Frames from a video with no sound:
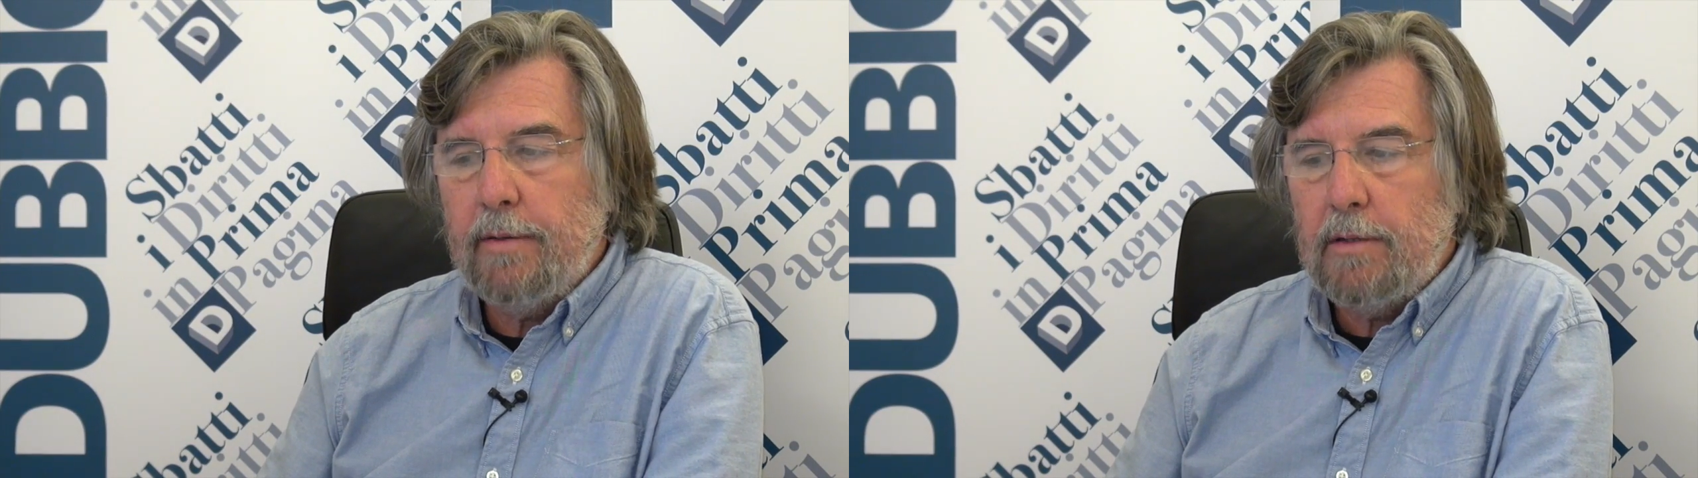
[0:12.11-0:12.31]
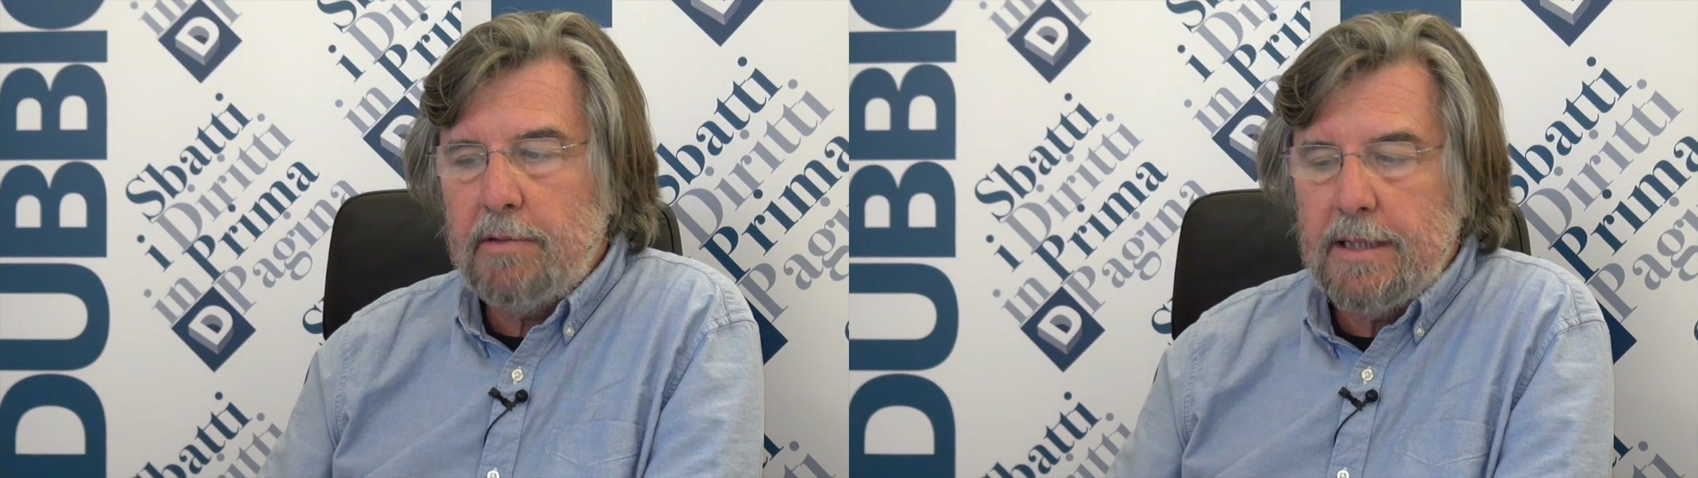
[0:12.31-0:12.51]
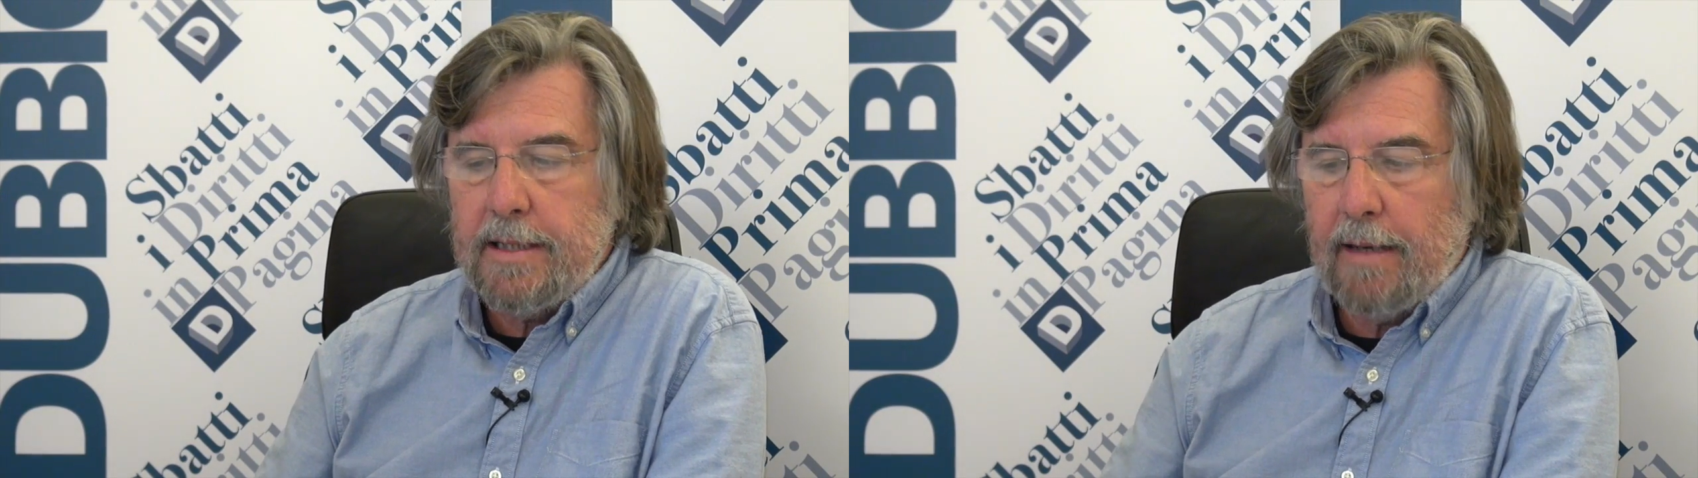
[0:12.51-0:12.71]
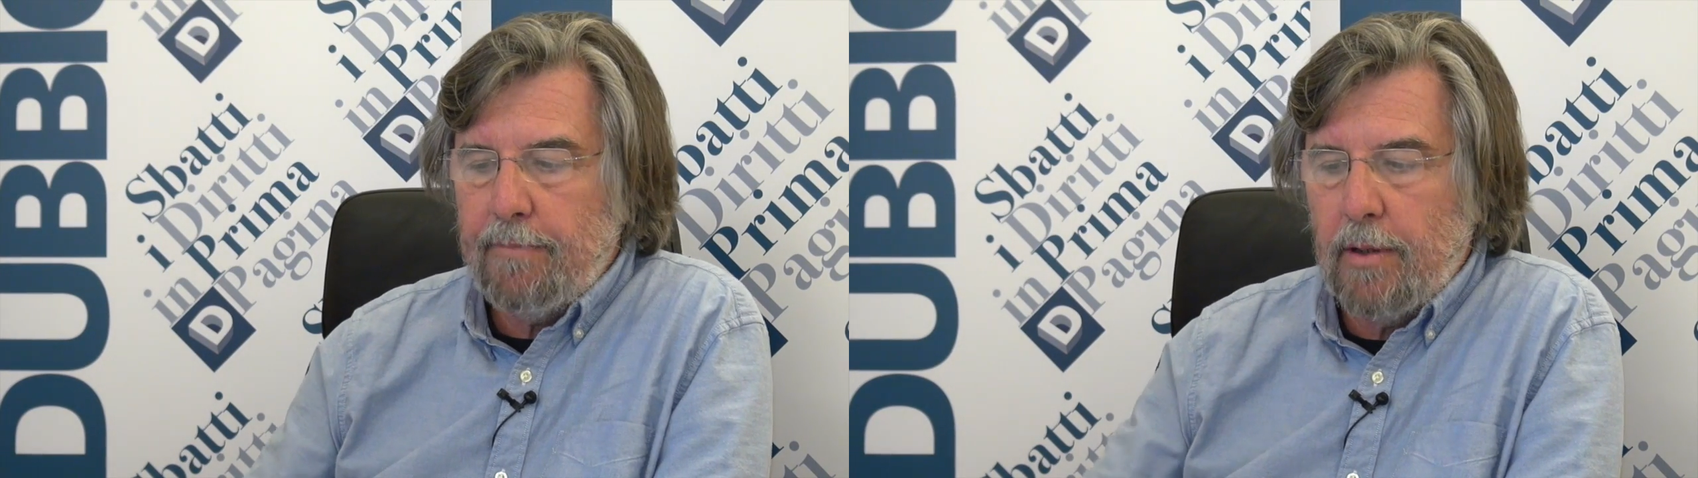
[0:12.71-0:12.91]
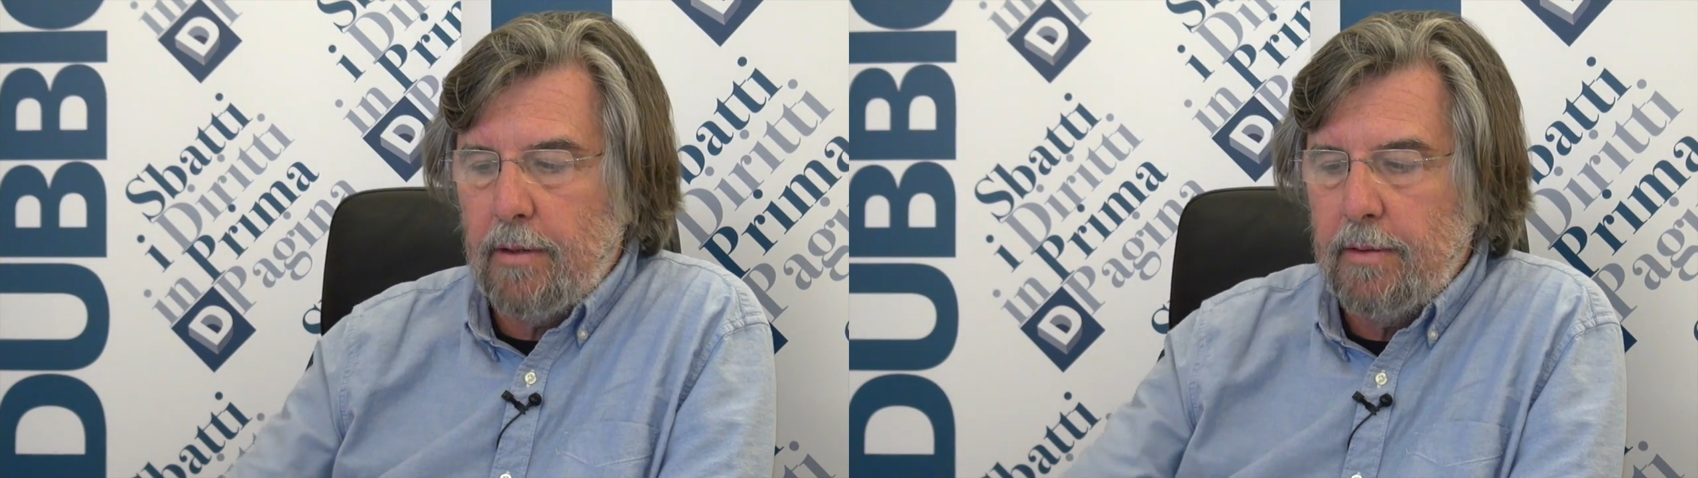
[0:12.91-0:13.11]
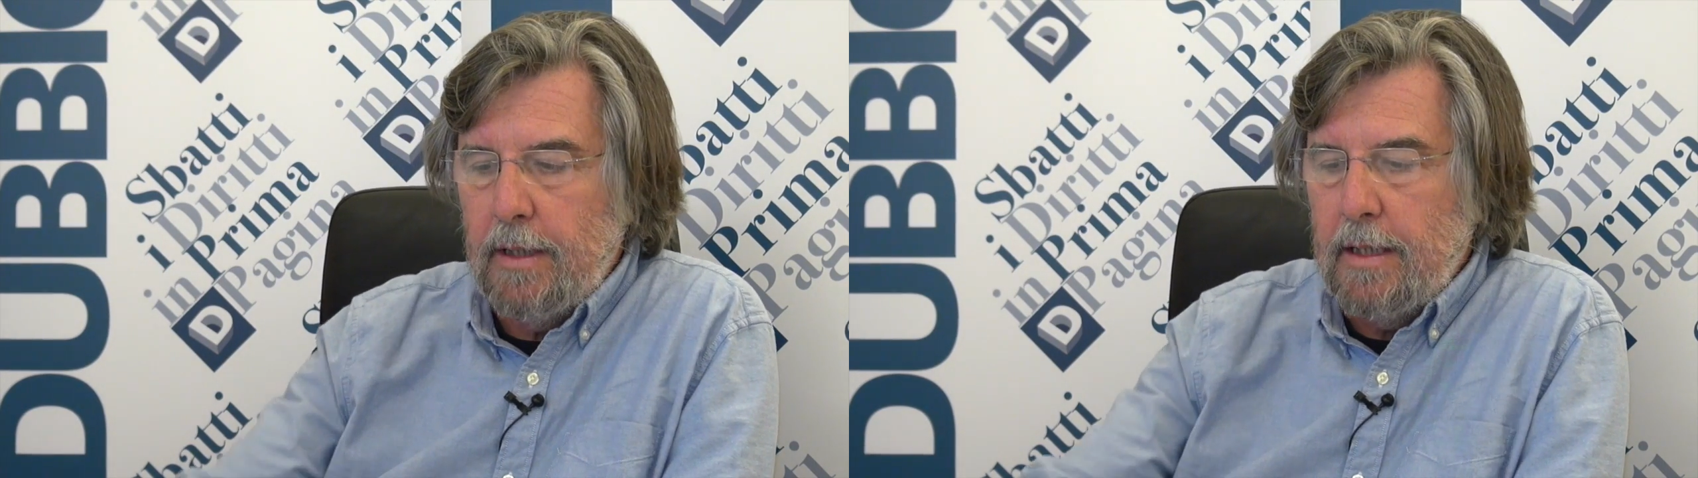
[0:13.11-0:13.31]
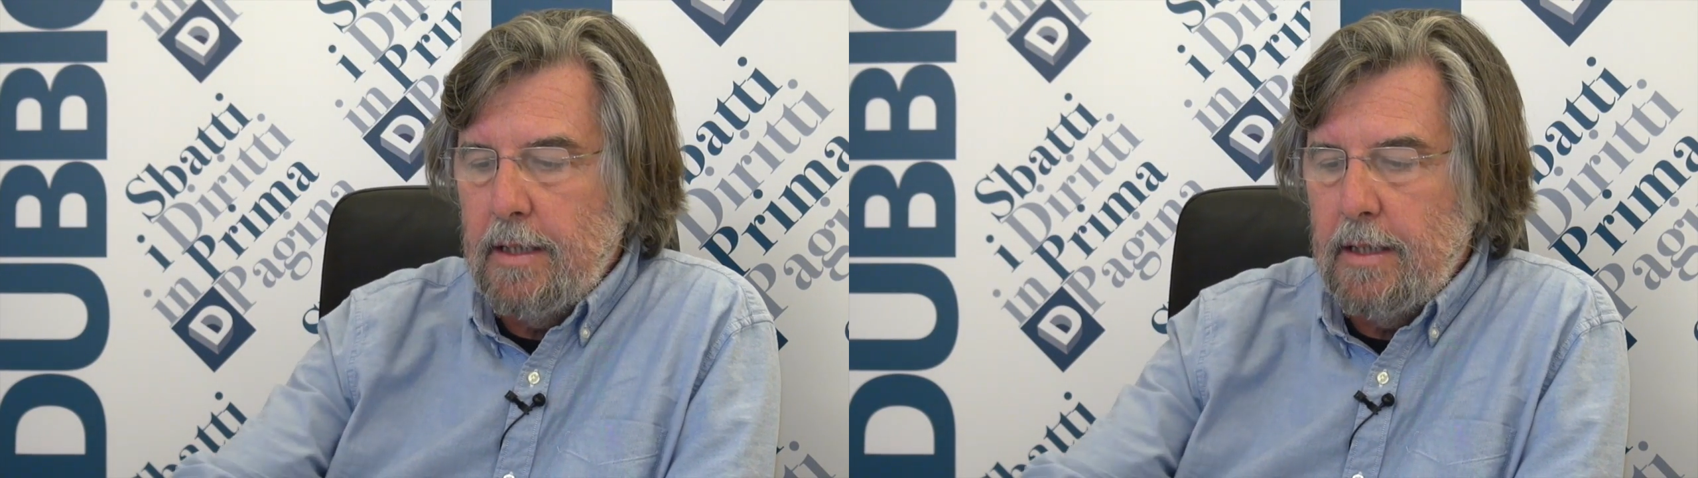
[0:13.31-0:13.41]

una notizia che può